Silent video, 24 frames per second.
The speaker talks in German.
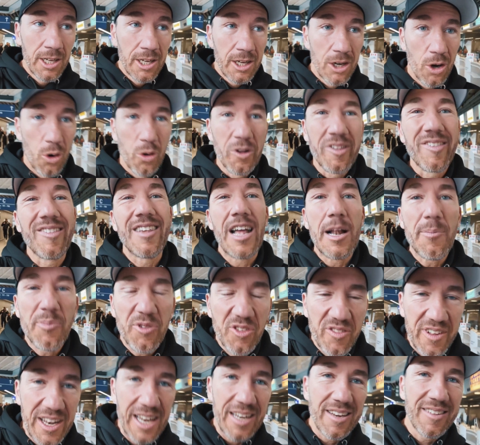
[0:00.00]
Und selbst
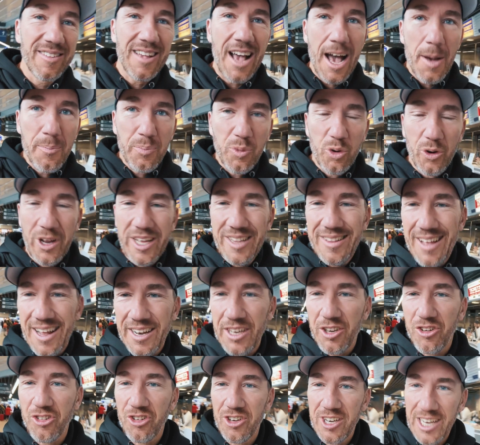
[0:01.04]
wenn ihr das Upgrade dann
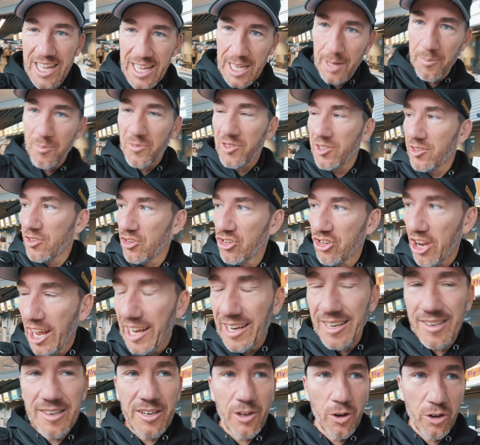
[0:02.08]
nicht nehmt,
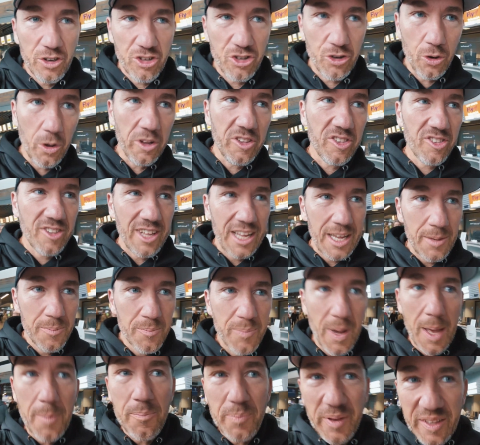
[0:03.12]
checken die euch trotzdem
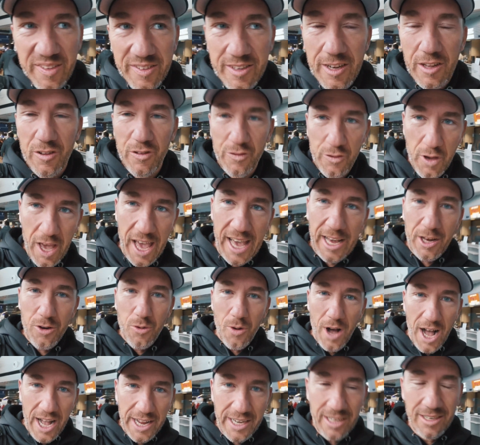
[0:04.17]
bei Business für Echo
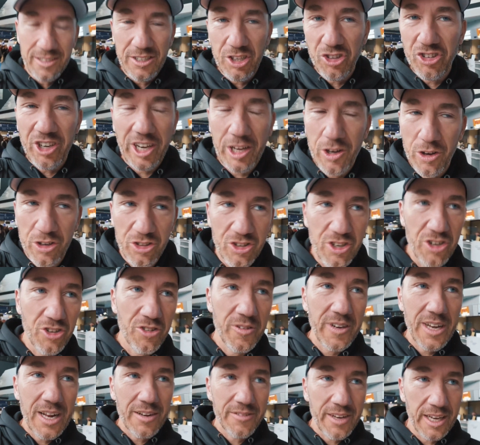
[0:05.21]
ein. Die schicken euch nicht
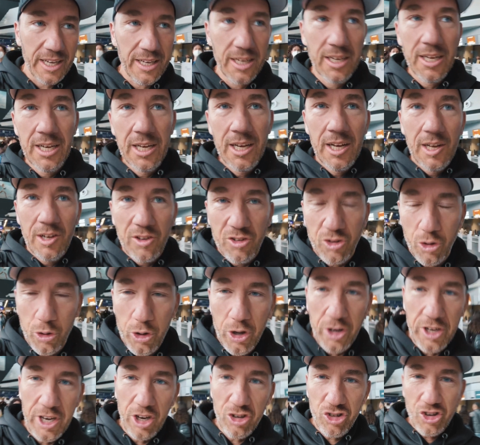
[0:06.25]
wieder weg. So
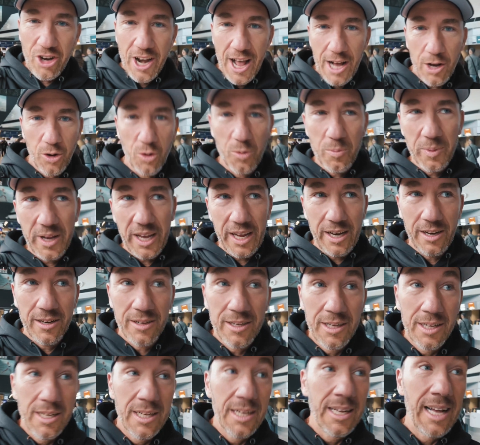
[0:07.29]
könnt ihr Schlangen umgehen.
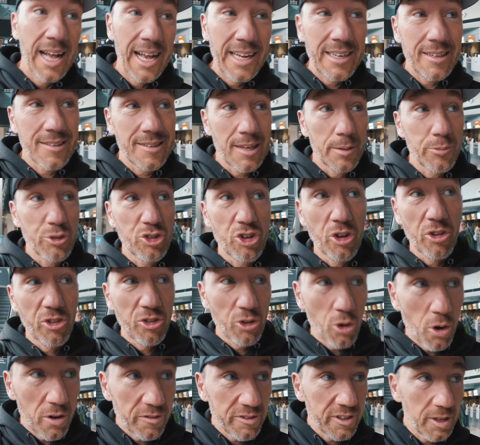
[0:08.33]
Hey, das habe ich schon
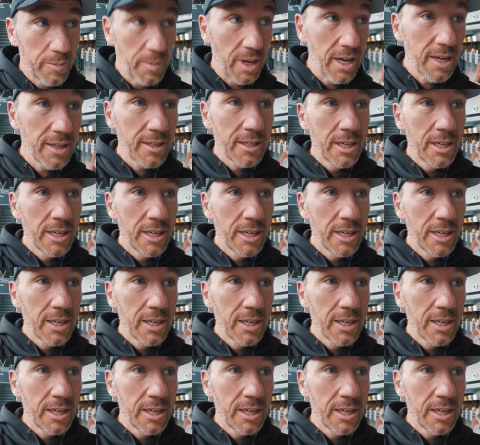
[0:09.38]
so oft gemacht.